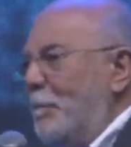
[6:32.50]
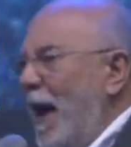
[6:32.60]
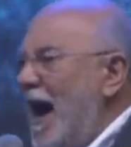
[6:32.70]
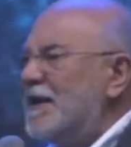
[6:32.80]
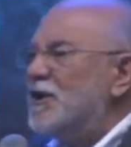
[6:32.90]

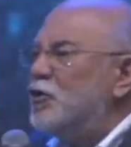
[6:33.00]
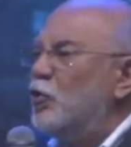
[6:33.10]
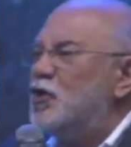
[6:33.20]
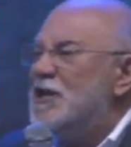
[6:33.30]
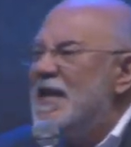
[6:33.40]
parte
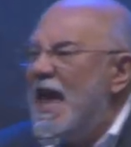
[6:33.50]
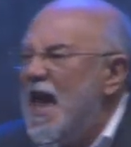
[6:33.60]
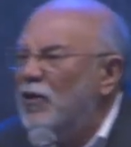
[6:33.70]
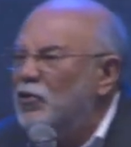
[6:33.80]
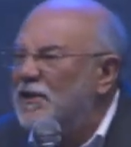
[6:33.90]
do
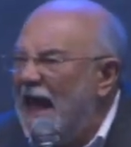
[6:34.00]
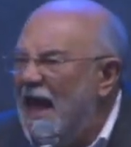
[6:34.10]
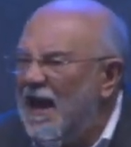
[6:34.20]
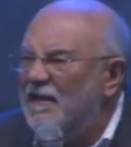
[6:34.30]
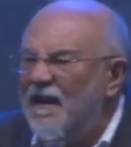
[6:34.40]
dinheiro
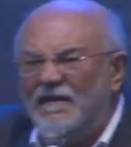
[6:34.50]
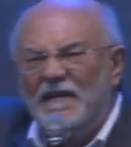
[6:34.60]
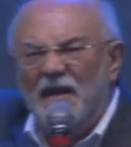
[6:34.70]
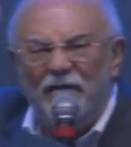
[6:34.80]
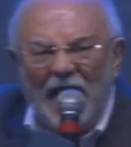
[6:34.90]
deles,
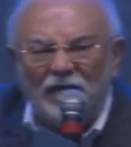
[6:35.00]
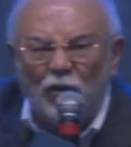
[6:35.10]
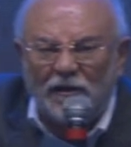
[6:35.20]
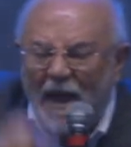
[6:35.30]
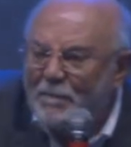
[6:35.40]
eles
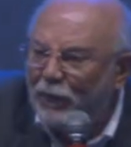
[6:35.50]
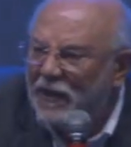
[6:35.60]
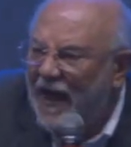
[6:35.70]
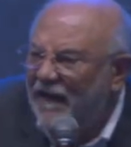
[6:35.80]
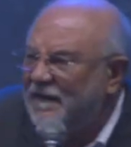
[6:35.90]
investem o tempo
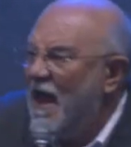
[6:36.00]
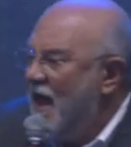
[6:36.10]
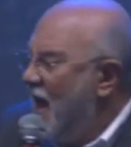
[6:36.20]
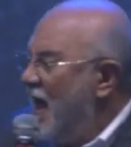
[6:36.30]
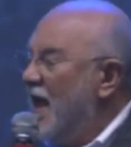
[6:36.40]
deles
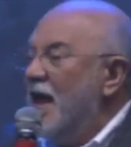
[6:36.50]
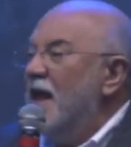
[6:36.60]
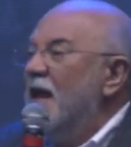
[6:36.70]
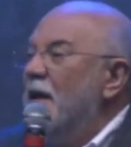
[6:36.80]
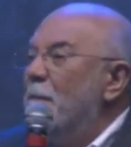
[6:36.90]

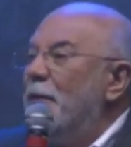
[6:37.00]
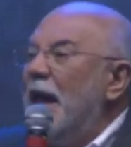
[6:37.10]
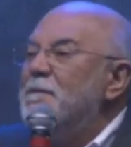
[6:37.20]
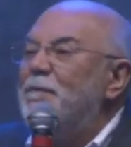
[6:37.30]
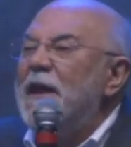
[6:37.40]

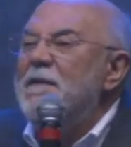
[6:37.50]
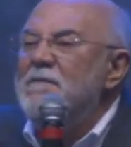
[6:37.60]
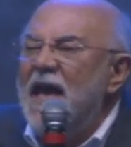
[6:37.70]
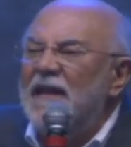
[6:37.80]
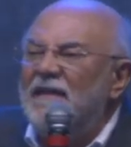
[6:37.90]
para
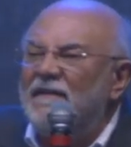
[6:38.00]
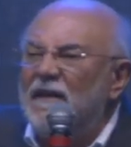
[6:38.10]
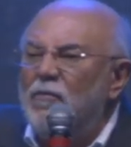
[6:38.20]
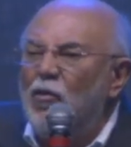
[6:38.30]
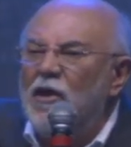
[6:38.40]
imprimir e
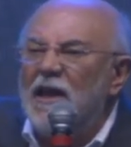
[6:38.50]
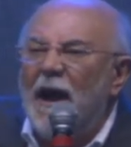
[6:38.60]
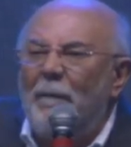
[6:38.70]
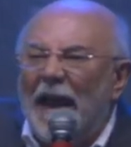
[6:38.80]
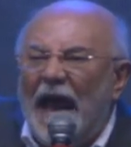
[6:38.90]

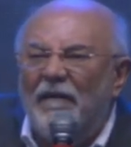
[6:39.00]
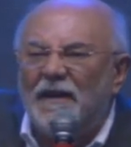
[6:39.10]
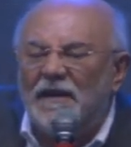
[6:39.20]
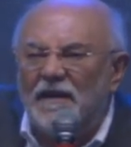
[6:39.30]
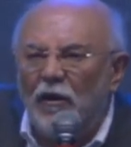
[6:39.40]
distribuir a
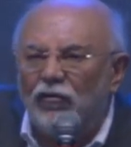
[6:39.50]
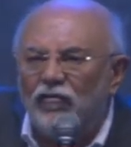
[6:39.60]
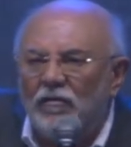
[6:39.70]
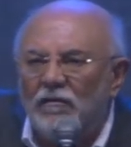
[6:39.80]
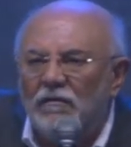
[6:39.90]
palavra de
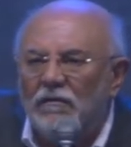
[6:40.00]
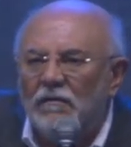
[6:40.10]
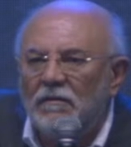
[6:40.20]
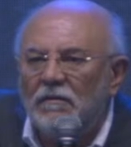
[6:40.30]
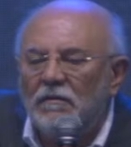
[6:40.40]
Deus.
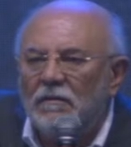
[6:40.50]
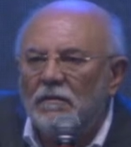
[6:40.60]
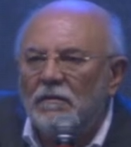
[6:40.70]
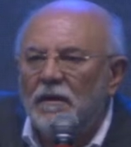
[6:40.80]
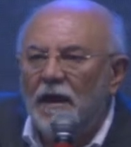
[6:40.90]

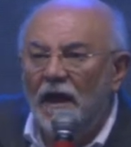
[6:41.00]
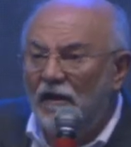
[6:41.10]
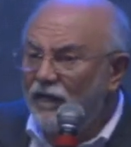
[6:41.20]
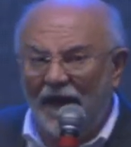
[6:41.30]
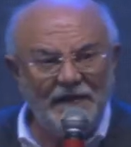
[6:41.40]

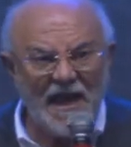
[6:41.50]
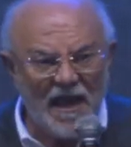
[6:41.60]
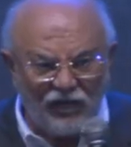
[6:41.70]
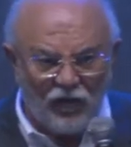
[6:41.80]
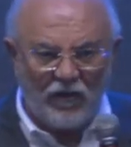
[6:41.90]
Eles
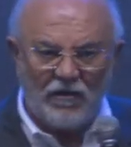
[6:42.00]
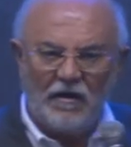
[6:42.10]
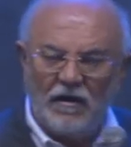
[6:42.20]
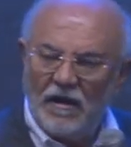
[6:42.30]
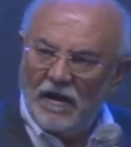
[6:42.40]
fazem isso.
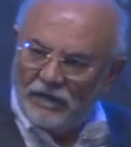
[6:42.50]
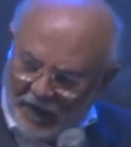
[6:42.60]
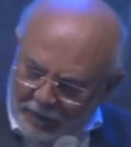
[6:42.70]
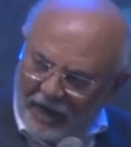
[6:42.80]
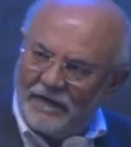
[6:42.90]

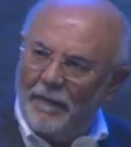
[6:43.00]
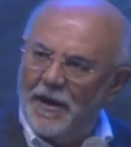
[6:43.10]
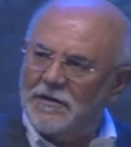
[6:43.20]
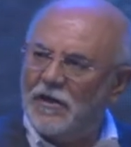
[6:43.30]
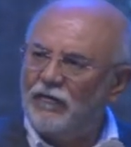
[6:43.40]
Você precisa
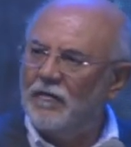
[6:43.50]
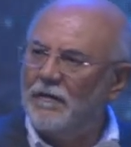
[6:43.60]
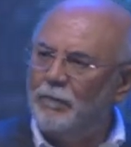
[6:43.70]
saber disso.